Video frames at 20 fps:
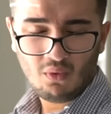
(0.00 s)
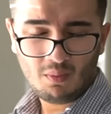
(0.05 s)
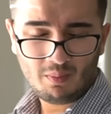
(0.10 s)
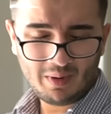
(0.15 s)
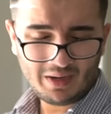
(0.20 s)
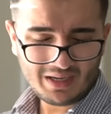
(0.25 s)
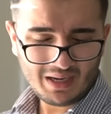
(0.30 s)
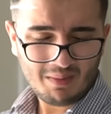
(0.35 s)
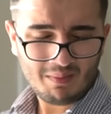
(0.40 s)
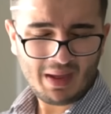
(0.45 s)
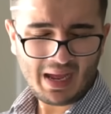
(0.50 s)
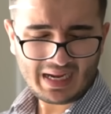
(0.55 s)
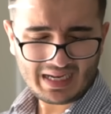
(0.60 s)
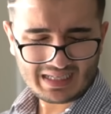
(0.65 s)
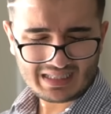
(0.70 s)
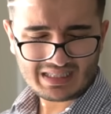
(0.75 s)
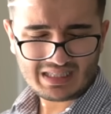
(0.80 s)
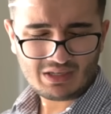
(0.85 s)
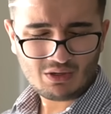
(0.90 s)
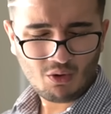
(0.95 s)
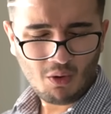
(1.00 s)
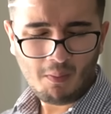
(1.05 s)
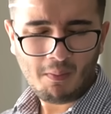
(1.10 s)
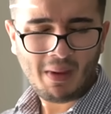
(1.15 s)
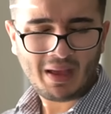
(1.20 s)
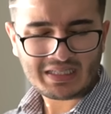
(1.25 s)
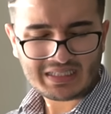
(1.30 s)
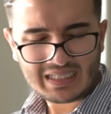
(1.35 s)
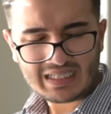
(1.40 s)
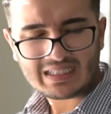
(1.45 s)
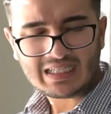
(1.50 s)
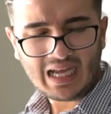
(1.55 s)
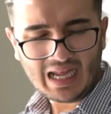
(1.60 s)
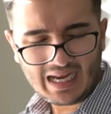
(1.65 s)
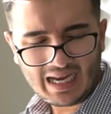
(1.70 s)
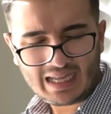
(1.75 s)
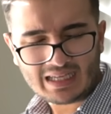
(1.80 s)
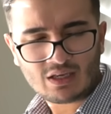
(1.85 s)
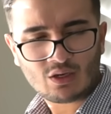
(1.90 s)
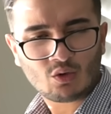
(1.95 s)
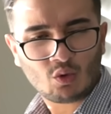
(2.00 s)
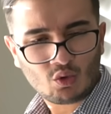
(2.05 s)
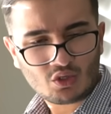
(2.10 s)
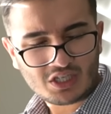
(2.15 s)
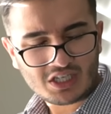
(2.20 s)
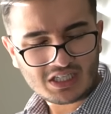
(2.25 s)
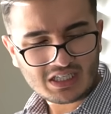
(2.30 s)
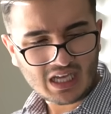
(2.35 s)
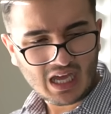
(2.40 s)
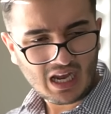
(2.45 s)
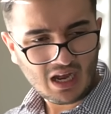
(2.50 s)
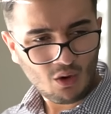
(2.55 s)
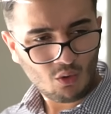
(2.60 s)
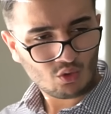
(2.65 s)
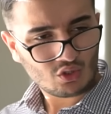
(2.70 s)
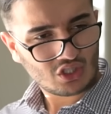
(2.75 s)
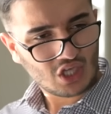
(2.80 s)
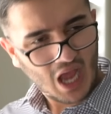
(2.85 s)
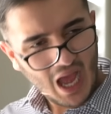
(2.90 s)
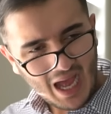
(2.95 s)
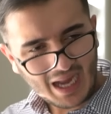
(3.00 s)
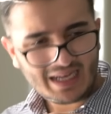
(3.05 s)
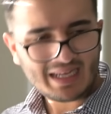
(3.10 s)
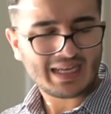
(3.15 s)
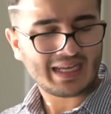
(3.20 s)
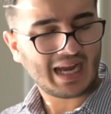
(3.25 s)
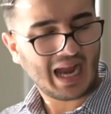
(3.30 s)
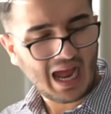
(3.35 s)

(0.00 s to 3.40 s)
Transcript: वो बेटा मैं किसी को मैसेज करने की कोशिश कर रहा हूँ जा नहीं